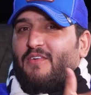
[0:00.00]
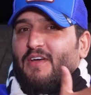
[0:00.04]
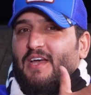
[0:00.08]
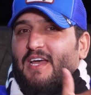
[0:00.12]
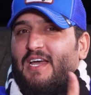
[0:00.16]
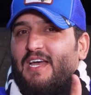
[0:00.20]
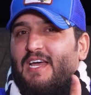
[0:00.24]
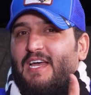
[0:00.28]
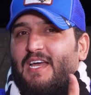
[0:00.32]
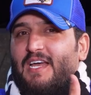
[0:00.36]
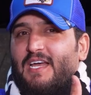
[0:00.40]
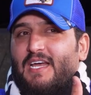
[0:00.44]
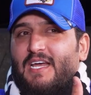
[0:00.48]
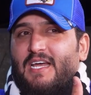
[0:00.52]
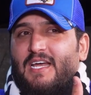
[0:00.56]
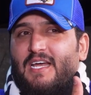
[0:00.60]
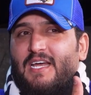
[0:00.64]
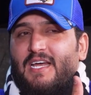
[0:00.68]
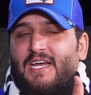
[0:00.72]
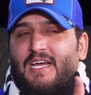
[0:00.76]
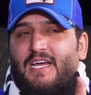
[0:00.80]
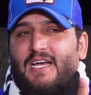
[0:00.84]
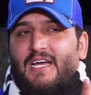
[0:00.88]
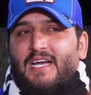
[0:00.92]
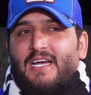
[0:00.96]

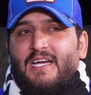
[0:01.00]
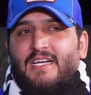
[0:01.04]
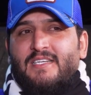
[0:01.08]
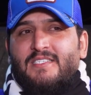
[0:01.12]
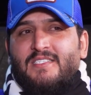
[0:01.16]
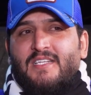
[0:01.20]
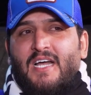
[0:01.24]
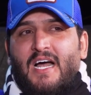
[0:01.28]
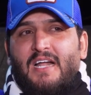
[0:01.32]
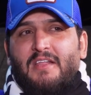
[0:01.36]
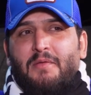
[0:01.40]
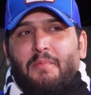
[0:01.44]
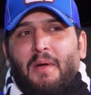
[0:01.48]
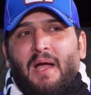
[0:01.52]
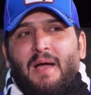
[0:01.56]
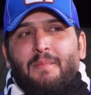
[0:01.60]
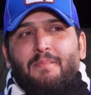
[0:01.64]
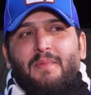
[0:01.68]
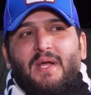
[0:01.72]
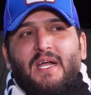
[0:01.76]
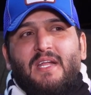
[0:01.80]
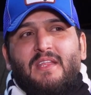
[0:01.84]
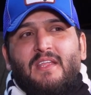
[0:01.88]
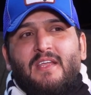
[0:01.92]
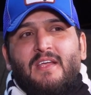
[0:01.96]
آه، استاذ
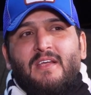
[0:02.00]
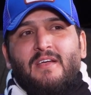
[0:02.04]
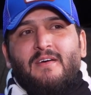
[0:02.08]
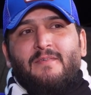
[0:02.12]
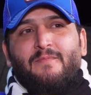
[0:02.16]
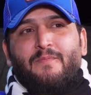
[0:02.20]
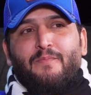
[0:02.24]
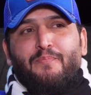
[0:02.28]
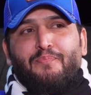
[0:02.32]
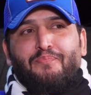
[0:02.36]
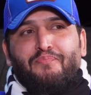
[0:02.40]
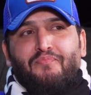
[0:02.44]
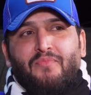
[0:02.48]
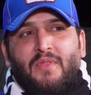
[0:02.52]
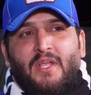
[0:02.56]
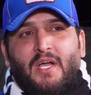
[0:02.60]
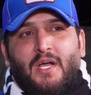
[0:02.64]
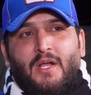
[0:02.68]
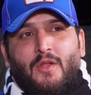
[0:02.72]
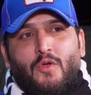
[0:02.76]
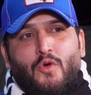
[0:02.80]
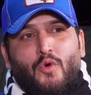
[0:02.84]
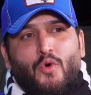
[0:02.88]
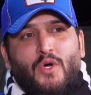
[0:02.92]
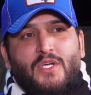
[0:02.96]
محمد
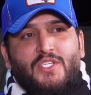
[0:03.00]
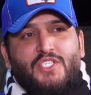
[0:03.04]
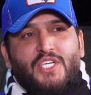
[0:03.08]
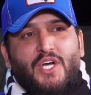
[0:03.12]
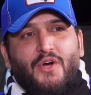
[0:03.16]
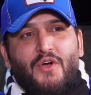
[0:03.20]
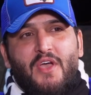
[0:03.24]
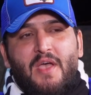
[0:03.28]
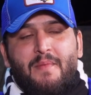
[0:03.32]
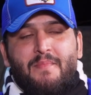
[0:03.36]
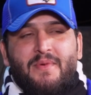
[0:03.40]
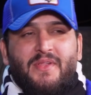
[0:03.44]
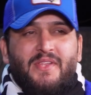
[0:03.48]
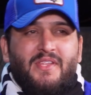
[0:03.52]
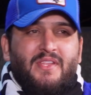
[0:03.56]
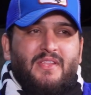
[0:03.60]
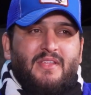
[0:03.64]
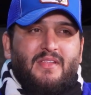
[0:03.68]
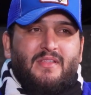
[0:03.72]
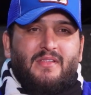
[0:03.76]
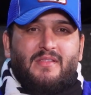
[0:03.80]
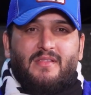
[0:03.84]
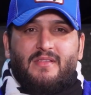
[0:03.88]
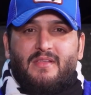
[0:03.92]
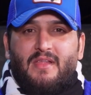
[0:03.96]
القوة الجويه من
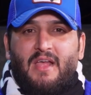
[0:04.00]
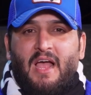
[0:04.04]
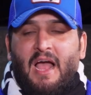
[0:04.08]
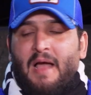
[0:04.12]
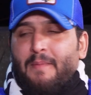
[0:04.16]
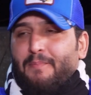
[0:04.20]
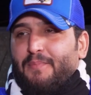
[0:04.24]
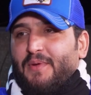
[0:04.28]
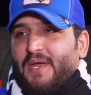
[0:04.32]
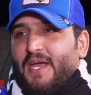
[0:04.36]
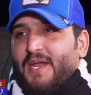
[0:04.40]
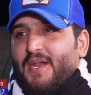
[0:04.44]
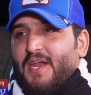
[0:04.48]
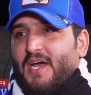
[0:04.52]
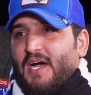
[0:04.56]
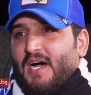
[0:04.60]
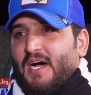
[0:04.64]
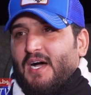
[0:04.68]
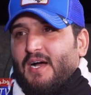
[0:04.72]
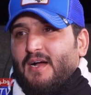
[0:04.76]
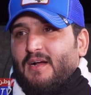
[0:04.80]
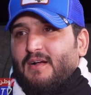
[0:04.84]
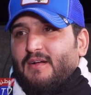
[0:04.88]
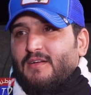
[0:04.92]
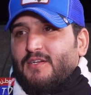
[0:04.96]

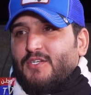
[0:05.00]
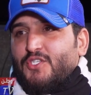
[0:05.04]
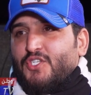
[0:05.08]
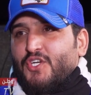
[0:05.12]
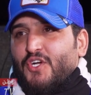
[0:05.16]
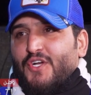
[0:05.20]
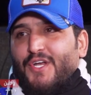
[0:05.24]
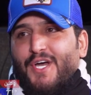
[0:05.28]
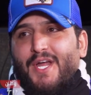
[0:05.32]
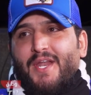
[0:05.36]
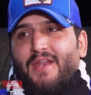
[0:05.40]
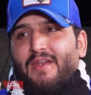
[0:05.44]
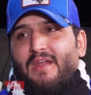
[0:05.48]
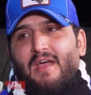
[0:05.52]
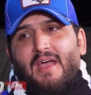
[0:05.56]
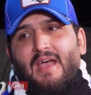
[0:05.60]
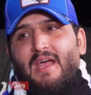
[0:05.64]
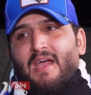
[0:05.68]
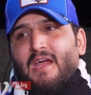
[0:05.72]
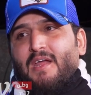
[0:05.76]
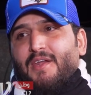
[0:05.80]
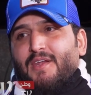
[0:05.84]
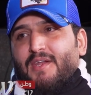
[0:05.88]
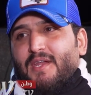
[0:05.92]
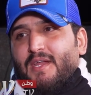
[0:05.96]
حبينا شكرنا
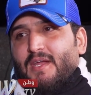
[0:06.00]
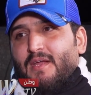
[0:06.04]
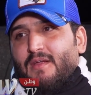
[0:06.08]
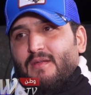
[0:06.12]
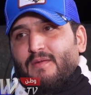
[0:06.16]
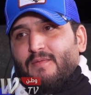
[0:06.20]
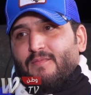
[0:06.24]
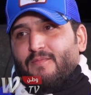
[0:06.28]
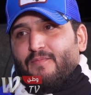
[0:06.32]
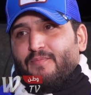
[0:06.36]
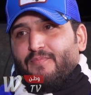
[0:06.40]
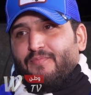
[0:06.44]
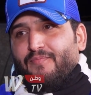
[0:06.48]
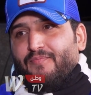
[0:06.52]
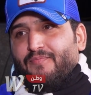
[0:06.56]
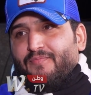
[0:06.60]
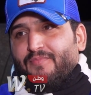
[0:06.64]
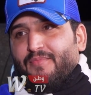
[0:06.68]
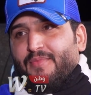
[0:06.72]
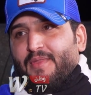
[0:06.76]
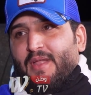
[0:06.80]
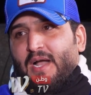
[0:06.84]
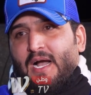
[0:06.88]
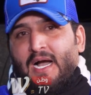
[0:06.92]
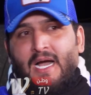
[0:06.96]
اهلنا
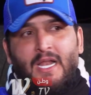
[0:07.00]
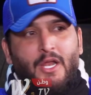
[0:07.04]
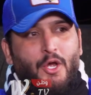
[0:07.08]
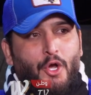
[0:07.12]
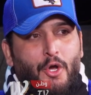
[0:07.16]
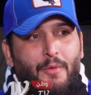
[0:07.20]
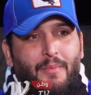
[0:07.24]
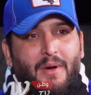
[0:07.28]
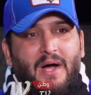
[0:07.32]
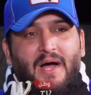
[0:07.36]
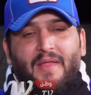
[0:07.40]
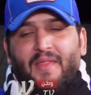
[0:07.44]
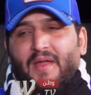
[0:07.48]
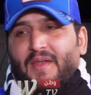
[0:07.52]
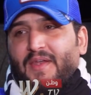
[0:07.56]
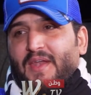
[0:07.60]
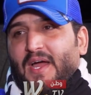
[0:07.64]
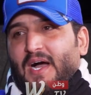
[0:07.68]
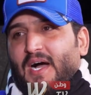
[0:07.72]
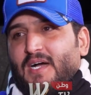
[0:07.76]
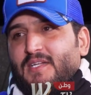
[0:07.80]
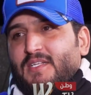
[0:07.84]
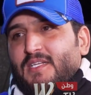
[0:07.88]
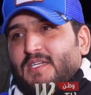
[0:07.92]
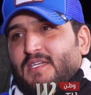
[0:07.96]
على حب هذا
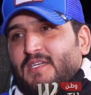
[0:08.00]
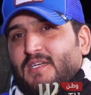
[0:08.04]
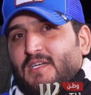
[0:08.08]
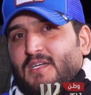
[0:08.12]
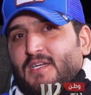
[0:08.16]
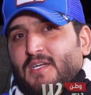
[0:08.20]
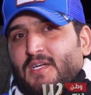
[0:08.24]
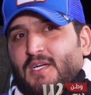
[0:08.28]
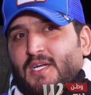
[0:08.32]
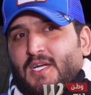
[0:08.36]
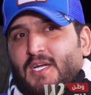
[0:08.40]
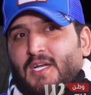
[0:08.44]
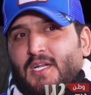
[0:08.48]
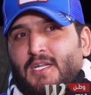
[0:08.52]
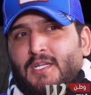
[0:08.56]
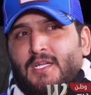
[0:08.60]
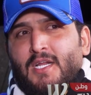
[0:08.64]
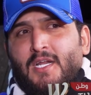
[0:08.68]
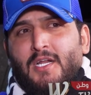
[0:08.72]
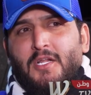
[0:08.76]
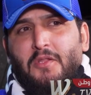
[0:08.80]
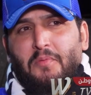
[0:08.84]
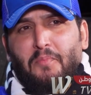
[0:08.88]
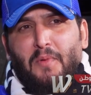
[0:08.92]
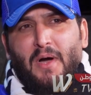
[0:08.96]
النادي نعم
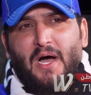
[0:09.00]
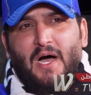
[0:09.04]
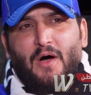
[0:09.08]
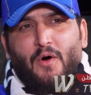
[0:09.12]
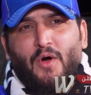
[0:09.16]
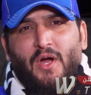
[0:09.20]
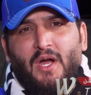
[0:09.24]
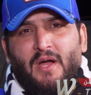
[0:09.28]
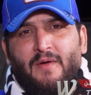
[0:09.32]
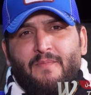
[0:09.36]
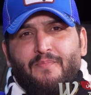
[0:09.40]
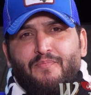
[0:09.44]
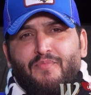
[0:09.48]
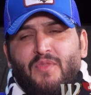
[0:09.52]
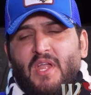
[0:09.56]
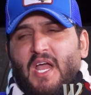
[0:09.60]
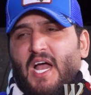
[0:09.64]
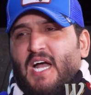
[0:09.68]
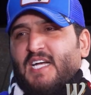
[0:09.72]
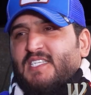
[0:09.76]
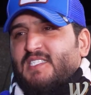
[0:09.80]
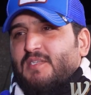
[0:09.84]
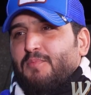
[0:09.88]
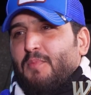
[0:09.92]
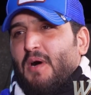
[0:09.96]
نتباوع
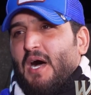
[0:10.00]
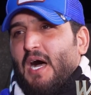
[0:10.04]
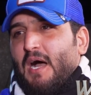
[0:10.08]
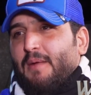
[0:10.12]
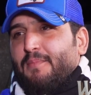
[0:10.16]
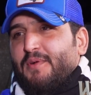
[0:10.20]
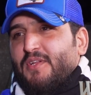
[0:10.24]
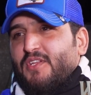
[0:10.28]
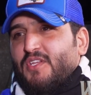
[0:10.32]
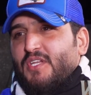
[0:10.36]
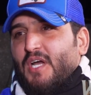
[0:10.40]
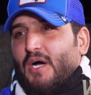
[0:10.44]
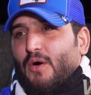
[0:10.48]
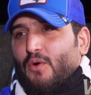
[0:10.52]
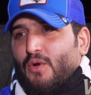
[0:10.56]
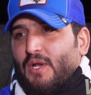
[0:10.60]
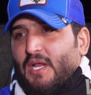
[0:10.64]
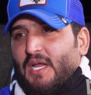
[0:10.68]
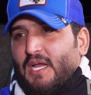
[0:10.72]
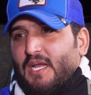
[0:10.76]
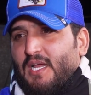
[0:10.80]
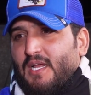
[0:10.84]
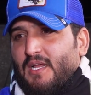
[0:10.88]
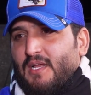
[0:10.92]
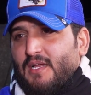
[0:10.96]
اسماء
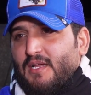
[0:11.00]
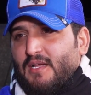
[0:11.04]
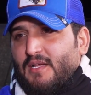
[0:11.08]
بالدوله